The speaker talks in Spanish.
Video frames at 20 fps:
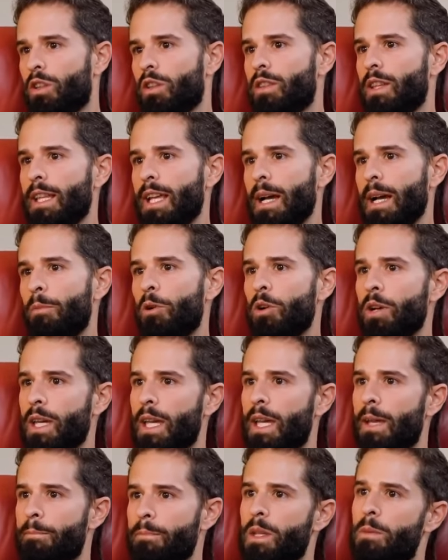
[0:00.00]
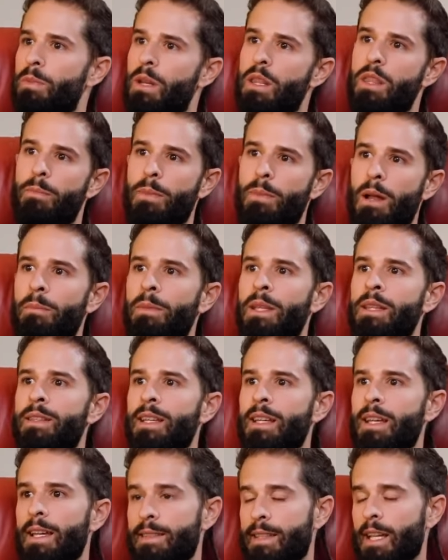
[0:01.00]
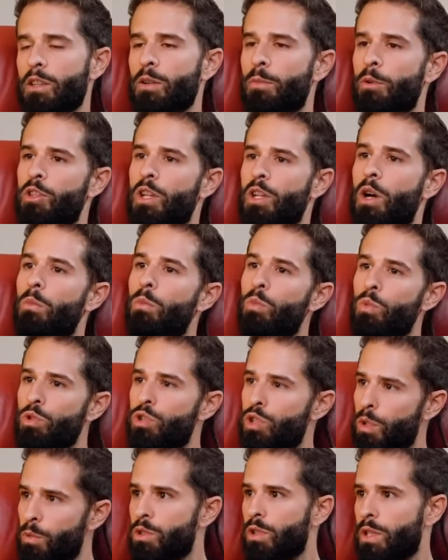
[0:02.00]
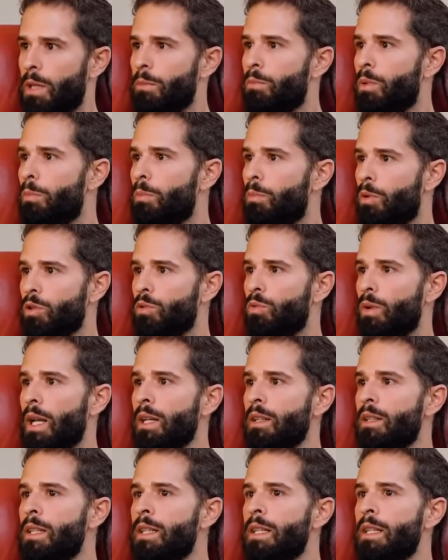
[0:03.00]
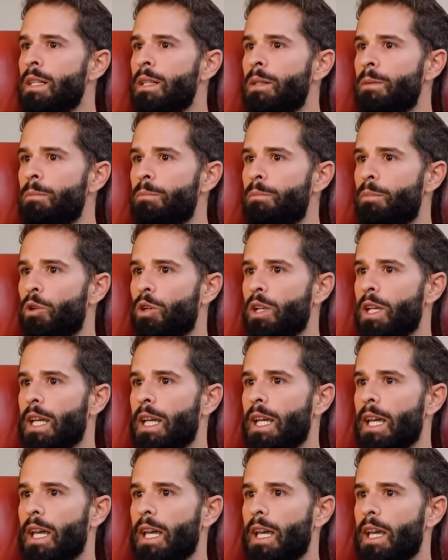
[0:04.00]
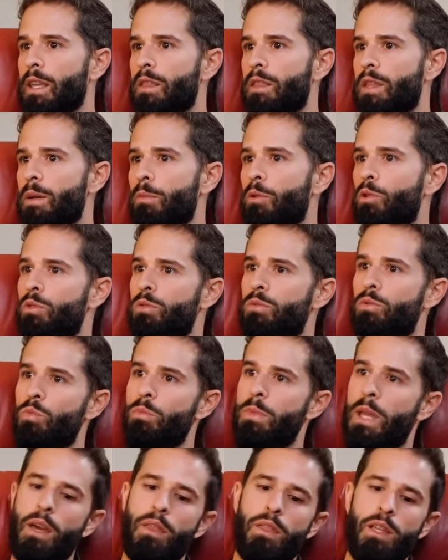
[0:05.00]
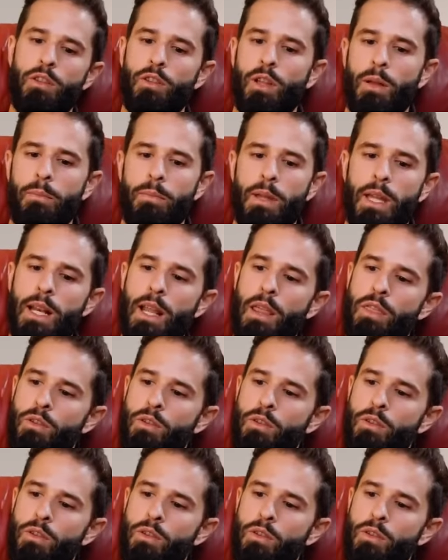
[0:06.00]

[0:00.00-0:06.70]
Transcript: Entonces digamos que principalmente este año hemos estado mucho, mucho tiempo en Portugal, porque hicimos un, viajecito también en la